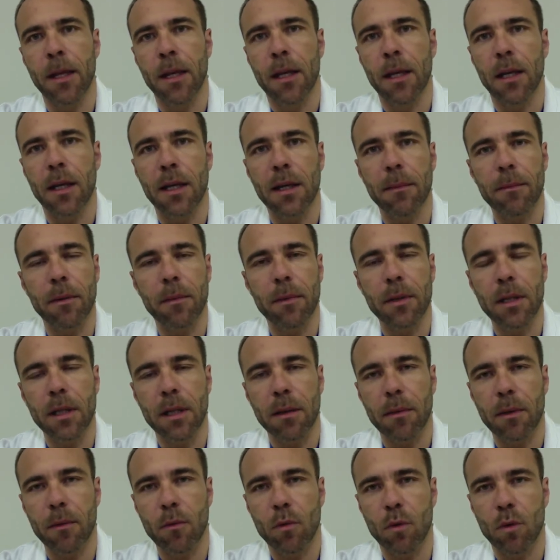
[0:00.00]
I cambiamenti che
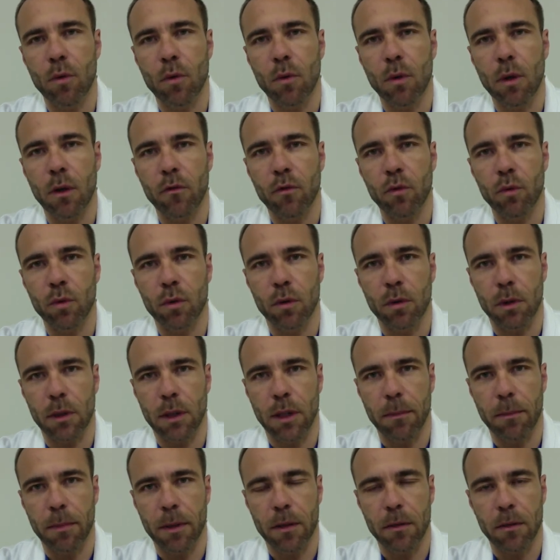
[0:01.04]
abbiamo avuto
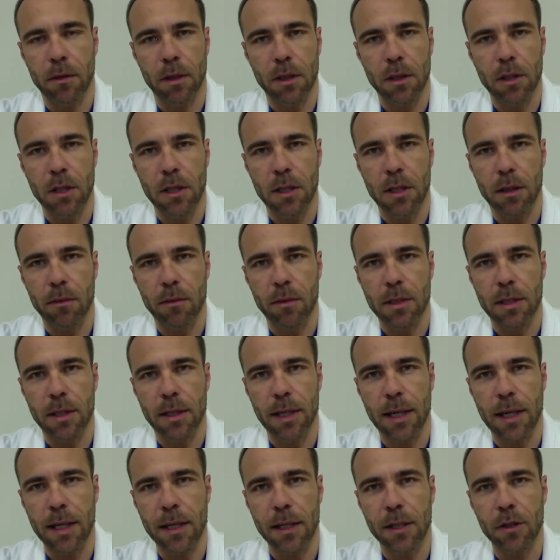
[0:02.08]
nella parte partonagesia in
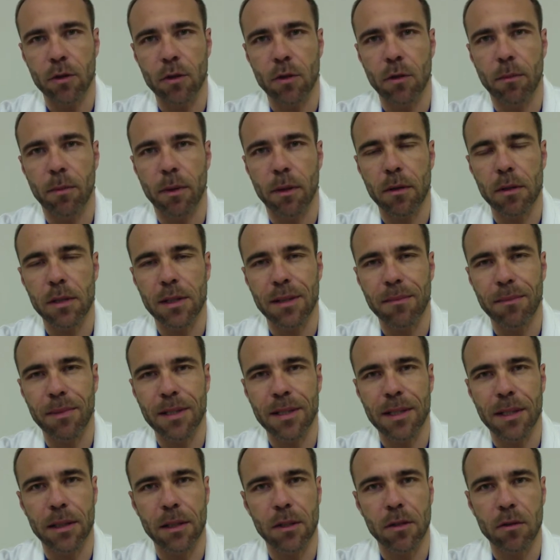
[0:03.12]
questi anni sono però sempre
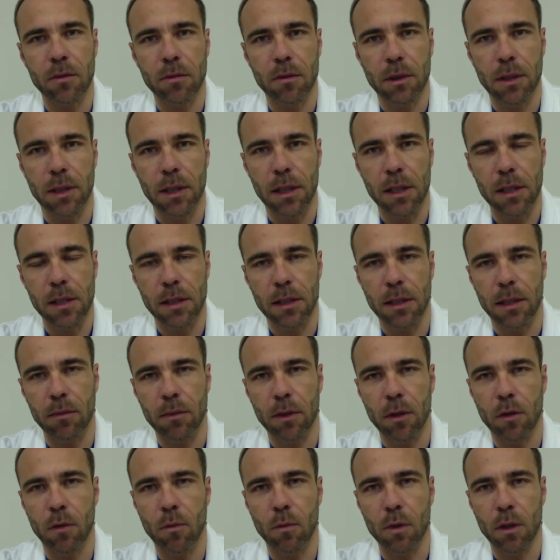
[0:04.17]
stati sottesi da
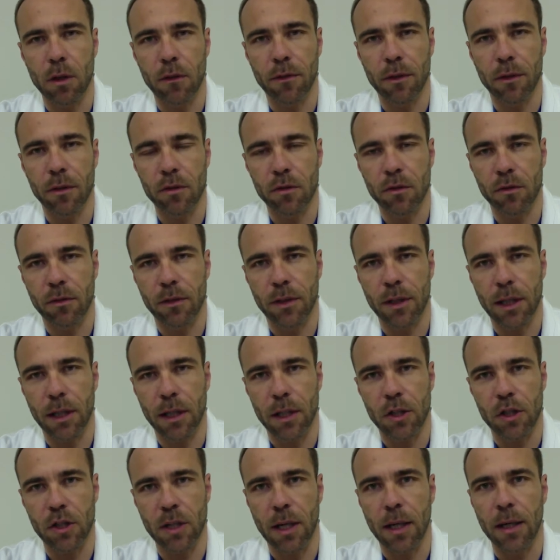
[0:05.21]
una comune filosofia
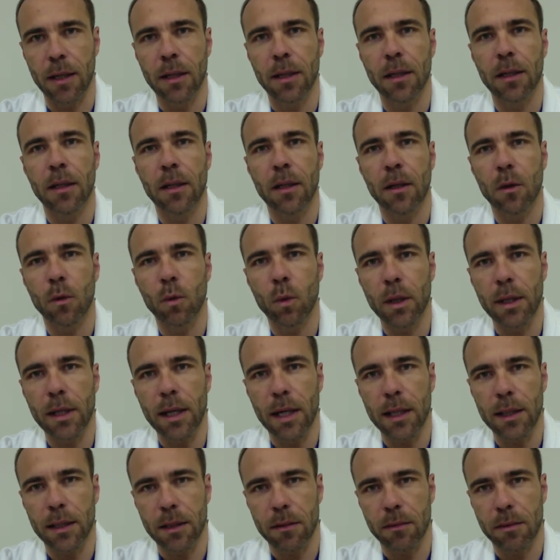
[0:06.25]
che ci ha
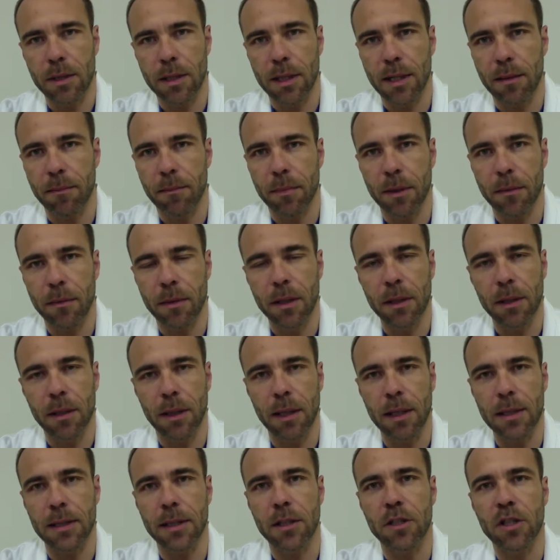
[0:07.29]
guidato in questi cambiamenti,
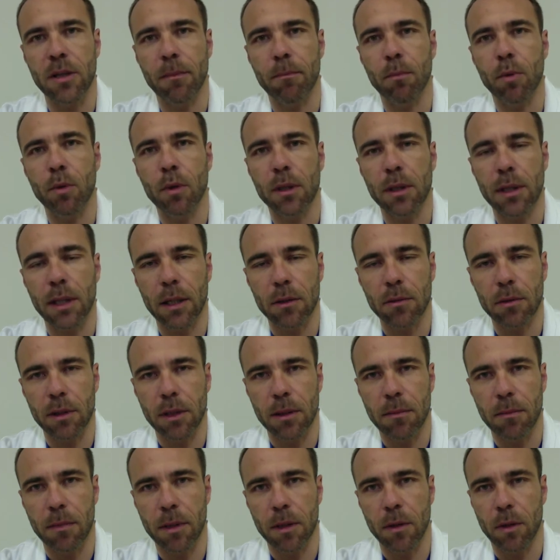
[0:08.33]
anzi ci ha portato
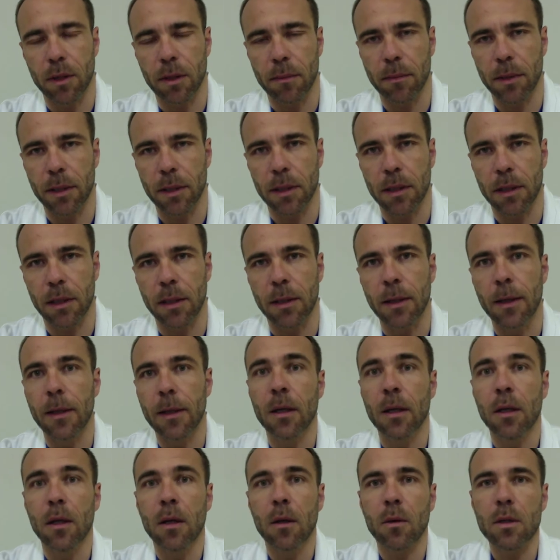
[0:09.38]
dei miglioramenti.
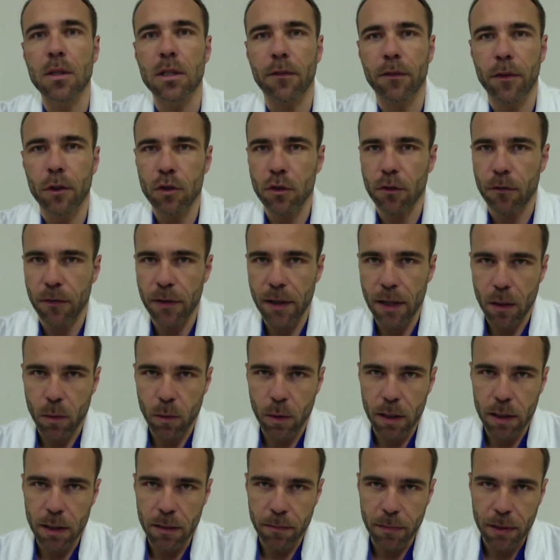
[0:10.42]
Questa filosofia è
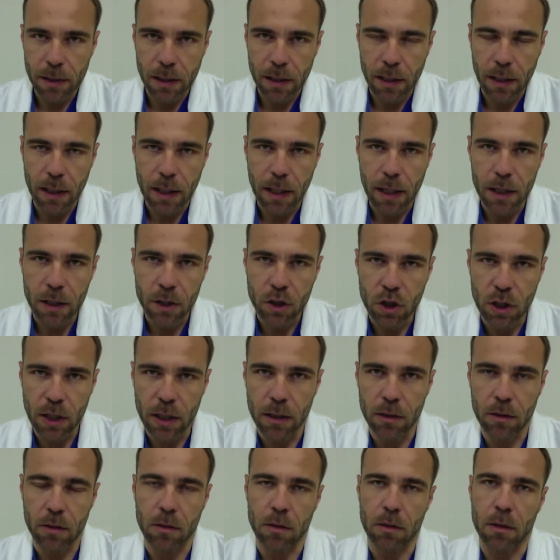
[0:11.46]
quella di mettere al
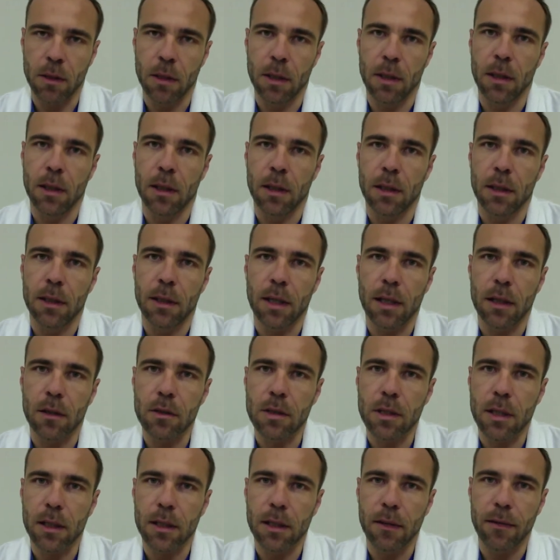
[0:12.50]
centro della
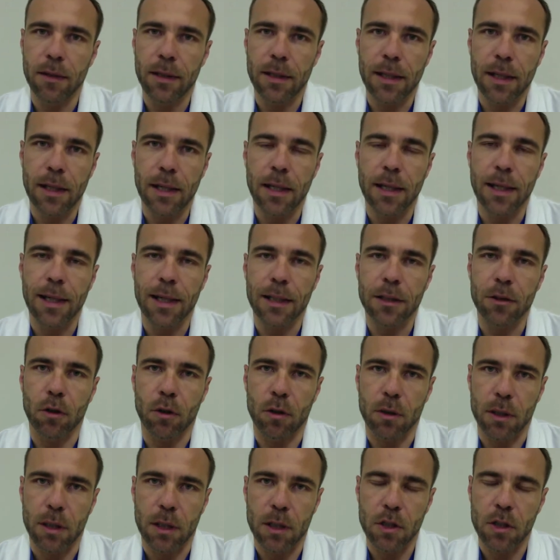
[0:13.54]
nostra attività la
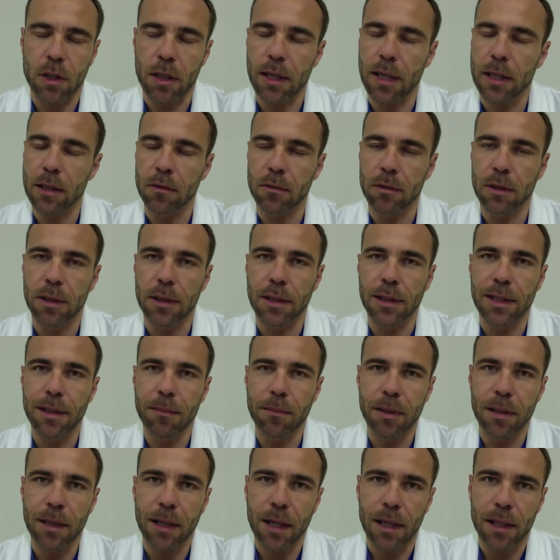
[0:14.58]
donna, cercando di
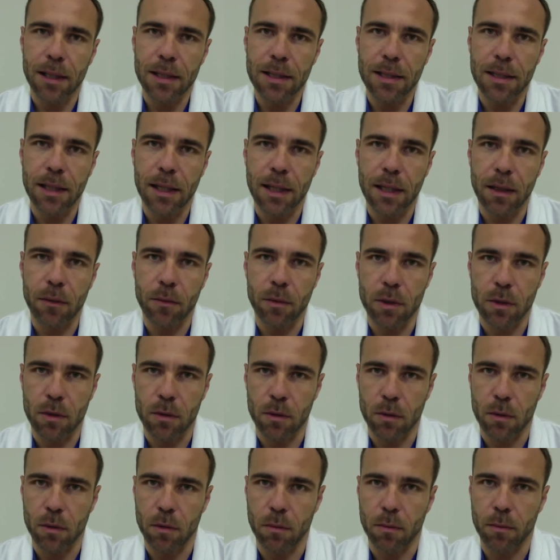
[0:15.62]
demedicalizzare
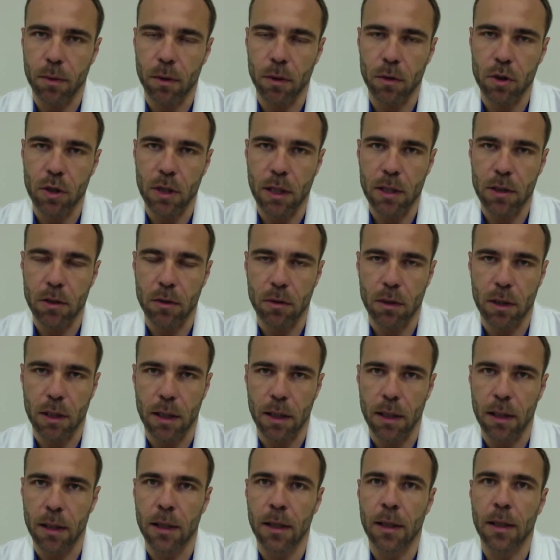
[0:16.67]
questo processo che
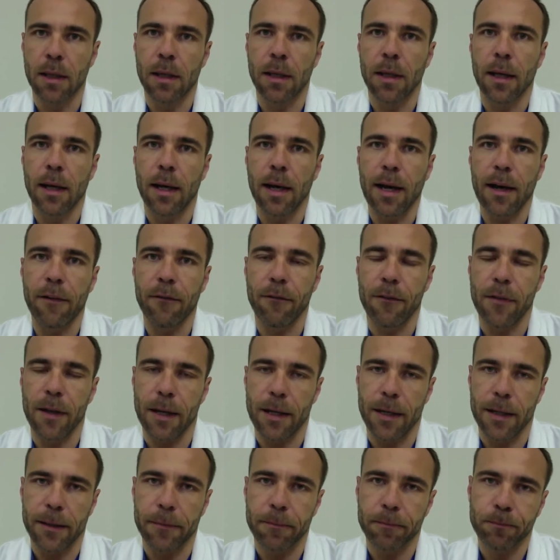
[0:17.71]

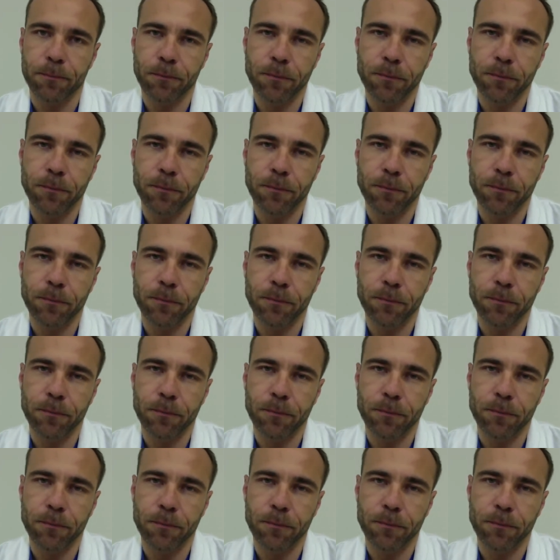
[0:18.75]
avviene.